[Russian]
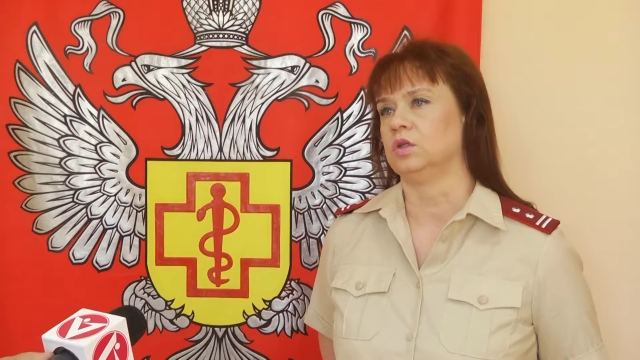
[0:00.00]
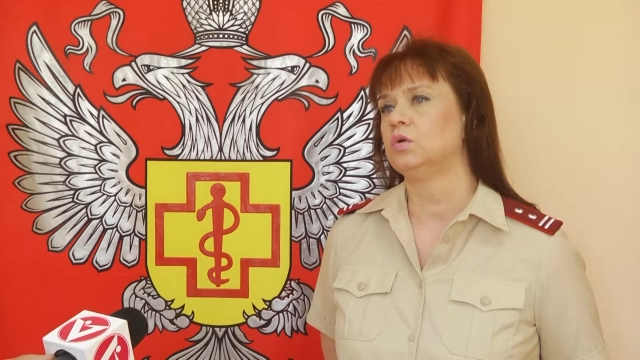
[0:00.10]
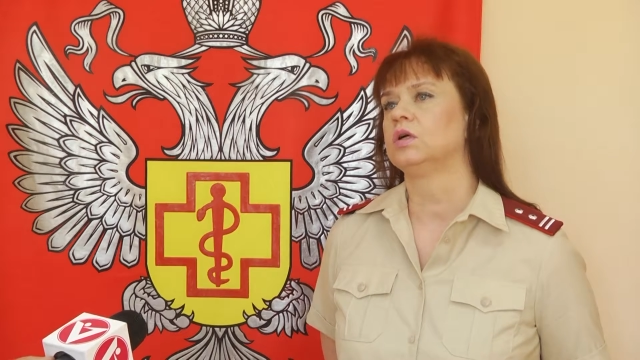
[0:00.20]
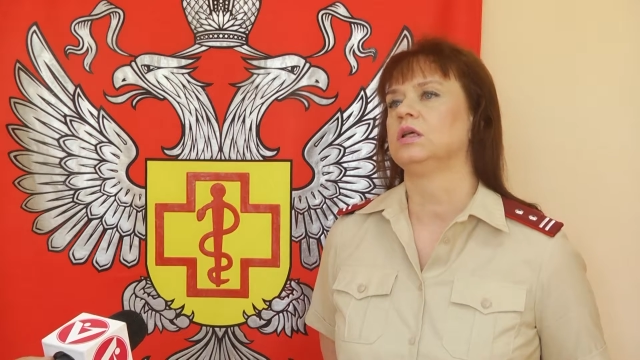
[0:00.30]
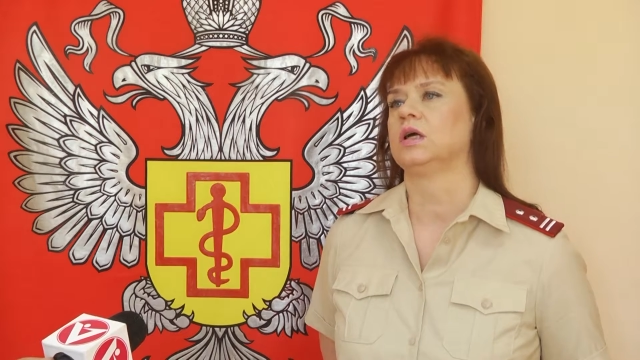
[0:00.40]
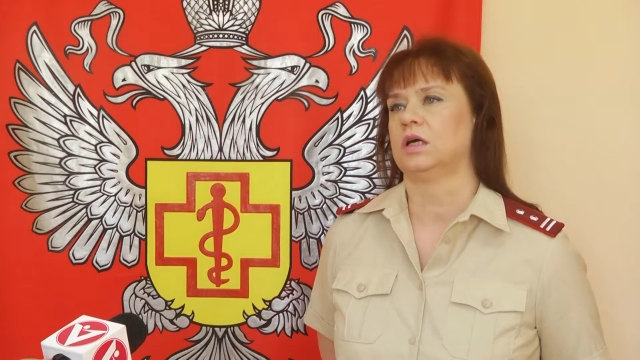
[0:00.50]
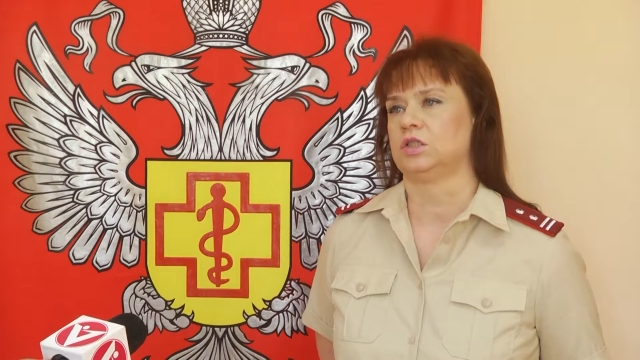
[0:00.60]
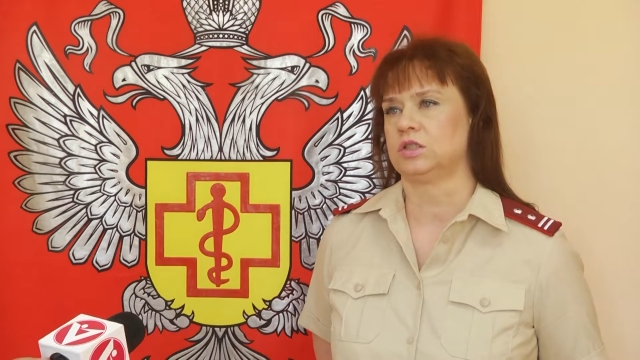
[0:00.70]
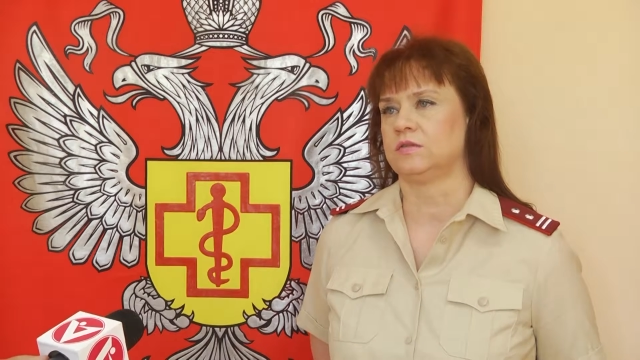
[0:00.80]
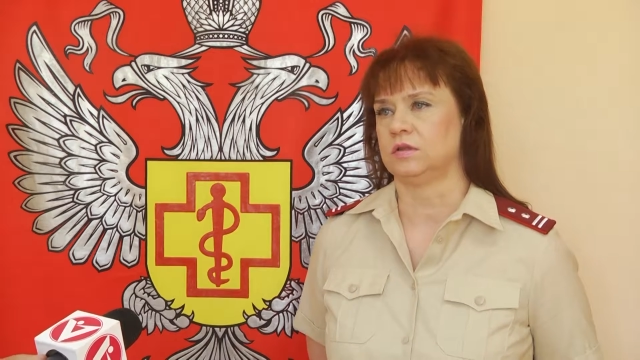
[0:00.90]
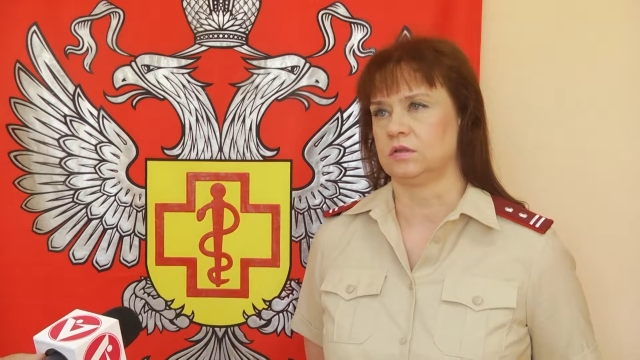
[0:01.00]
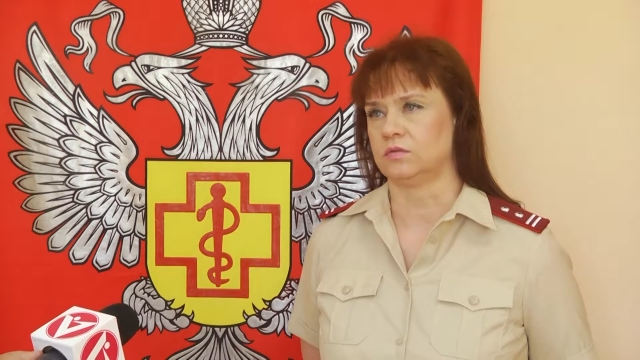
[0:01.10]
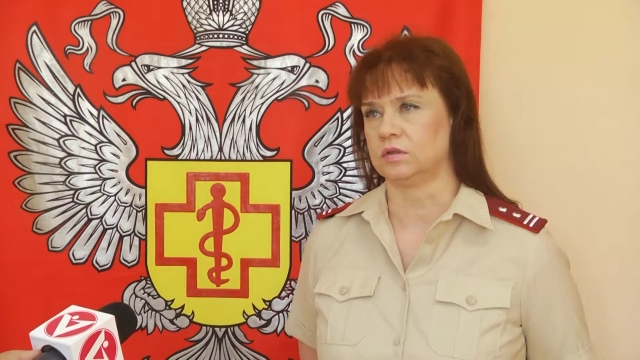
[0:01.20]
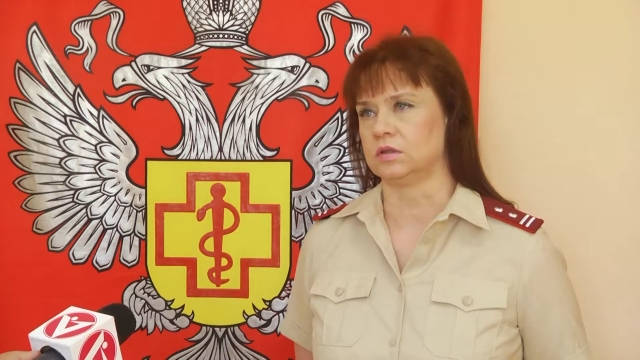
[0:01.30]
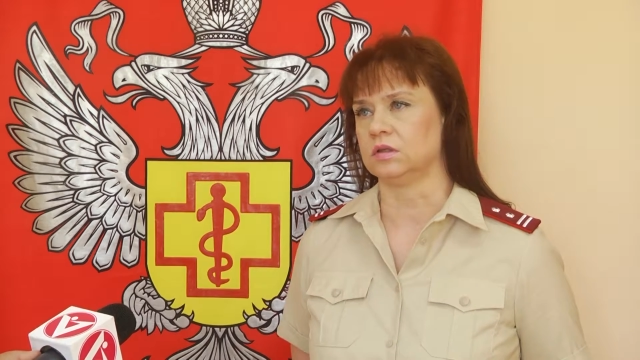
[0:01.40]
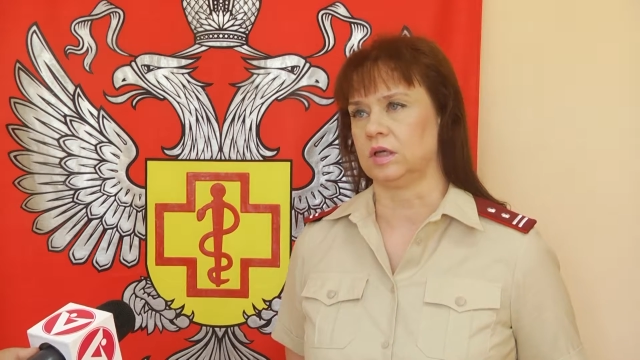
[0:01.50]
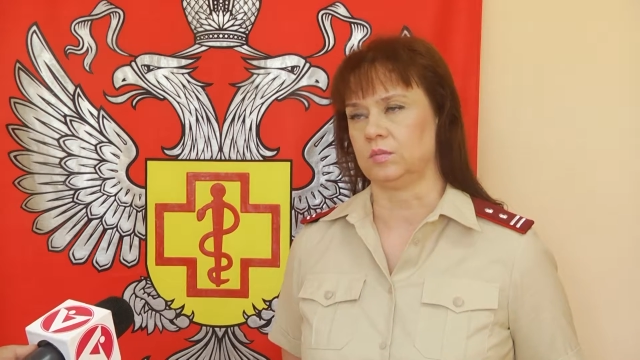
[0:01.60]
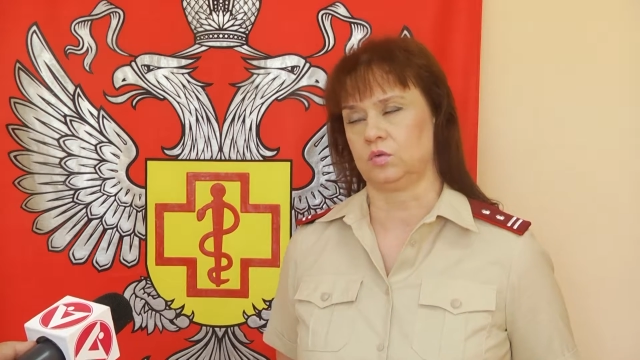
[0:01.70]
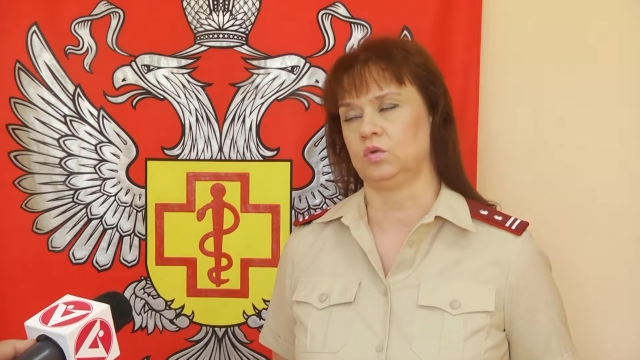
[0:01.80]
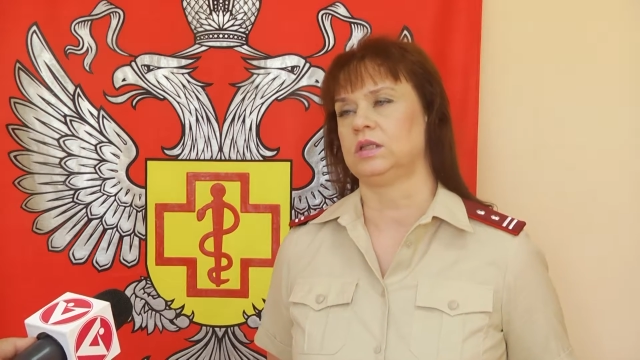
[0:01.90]
не только некачественного, я
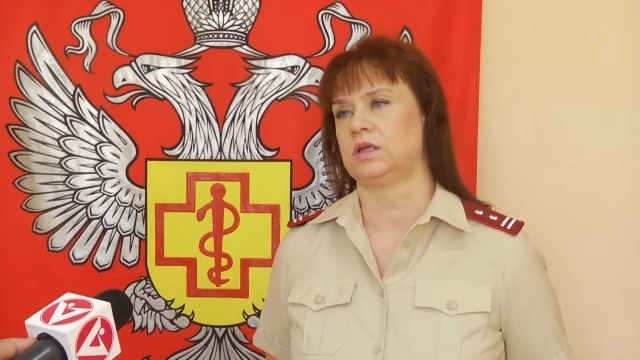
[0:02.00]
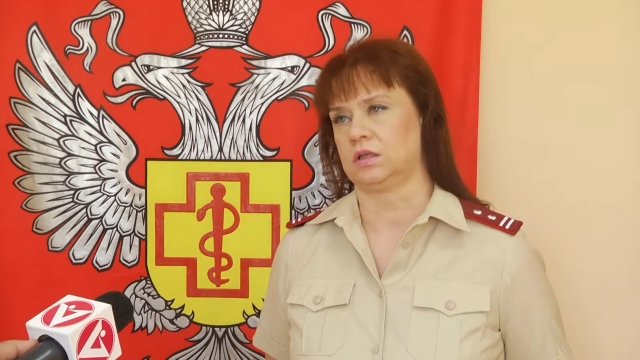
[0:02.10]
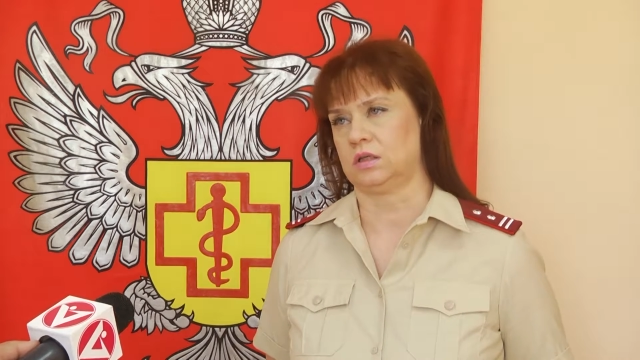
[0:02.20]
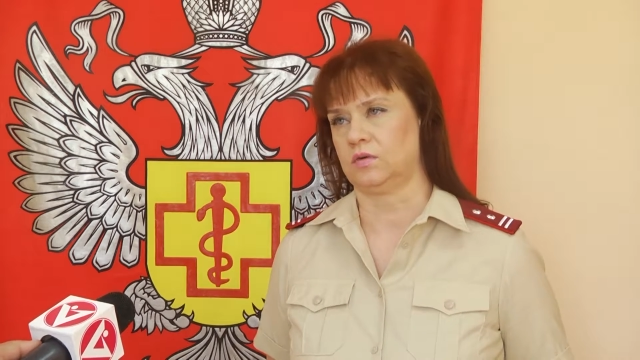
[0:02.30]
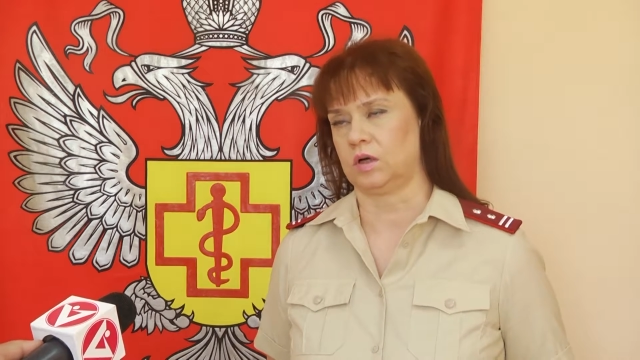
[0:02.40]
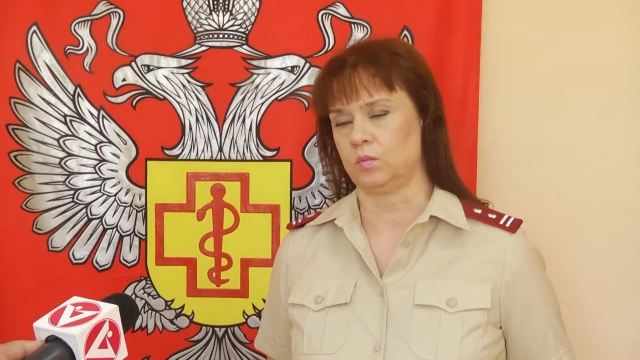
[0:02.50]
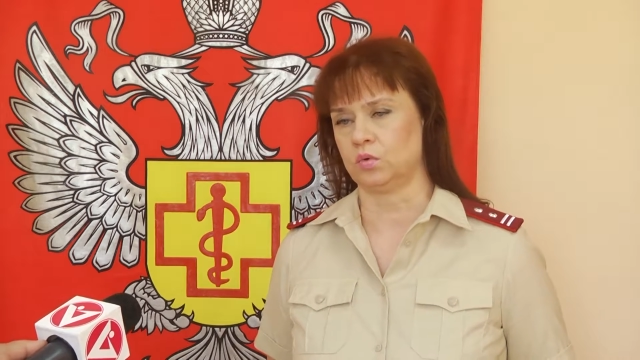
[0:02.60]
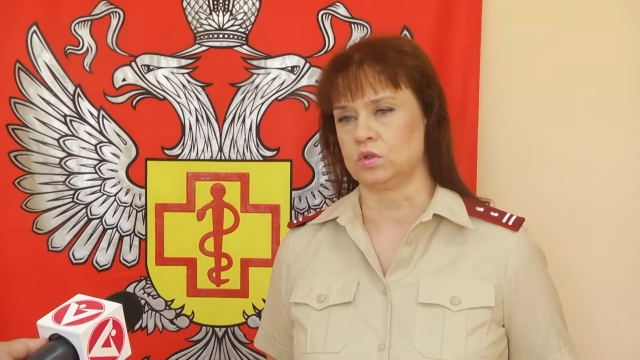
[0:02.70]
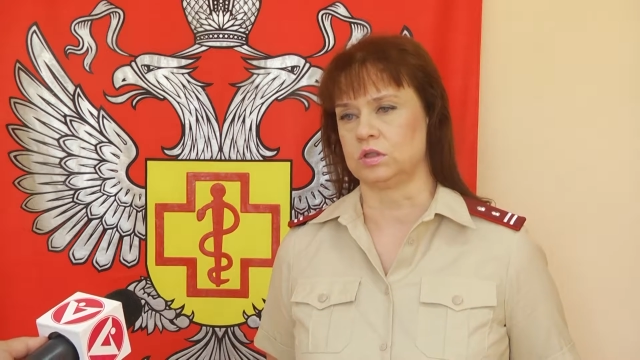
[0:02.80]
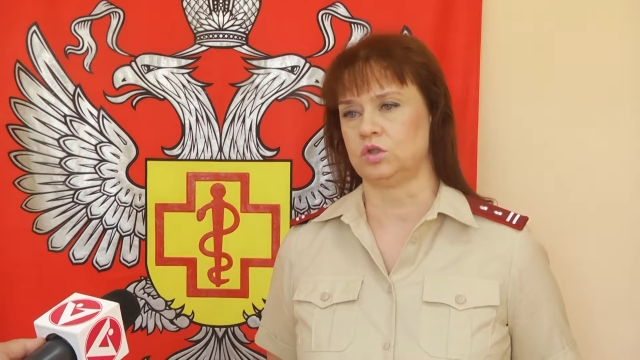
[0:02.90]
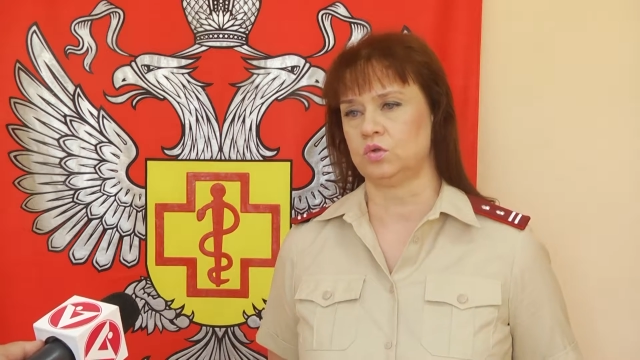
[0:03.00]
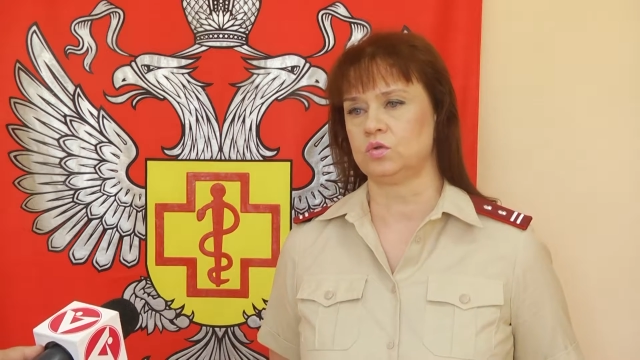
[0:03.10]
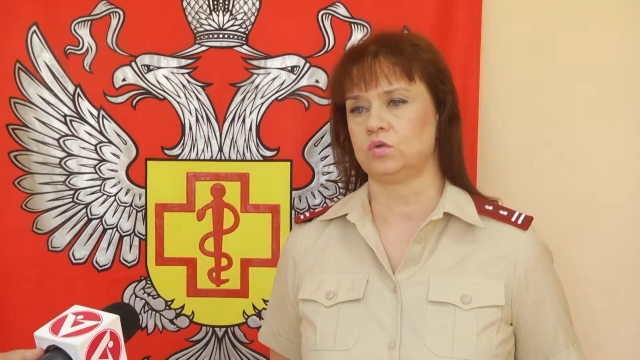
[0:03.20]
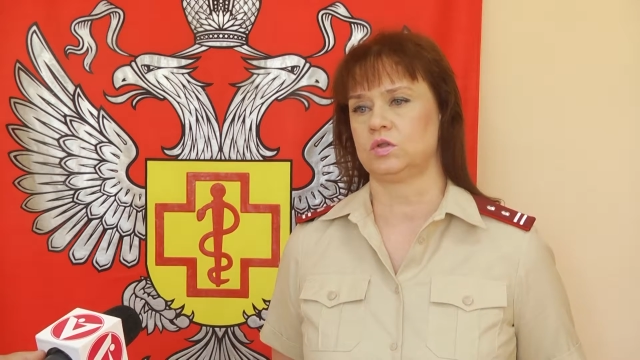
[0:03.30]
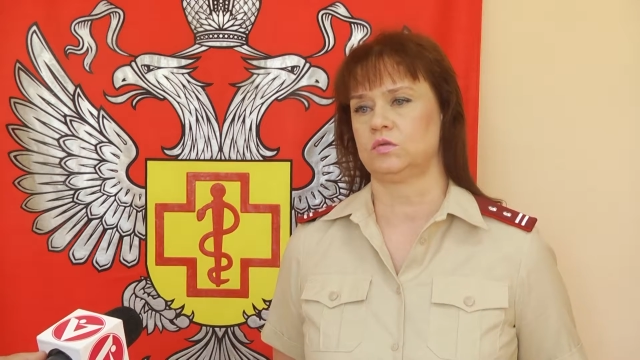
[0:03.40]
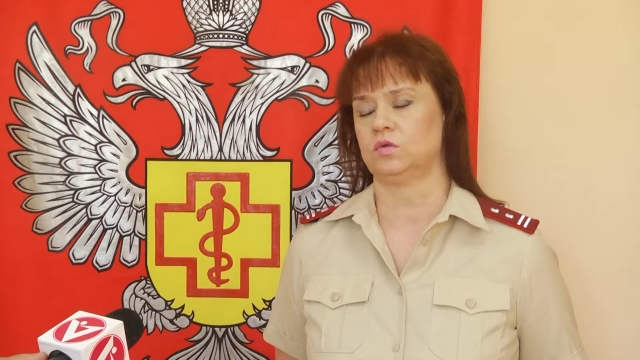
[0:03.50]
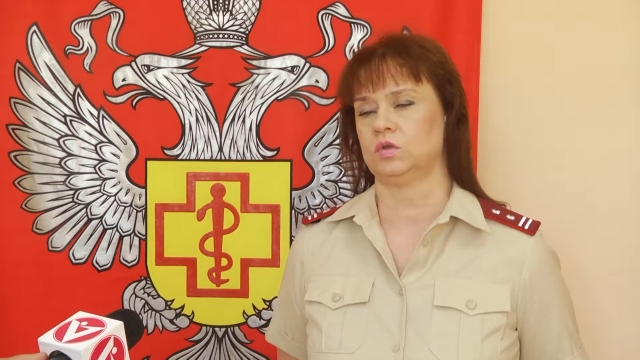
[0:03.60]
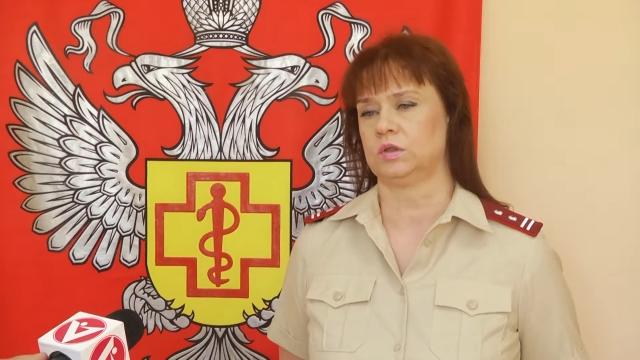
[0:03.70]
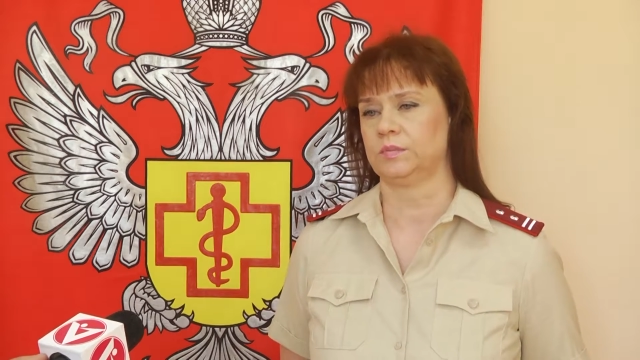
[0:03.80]
имею в виду нитратного арбуза, еще существует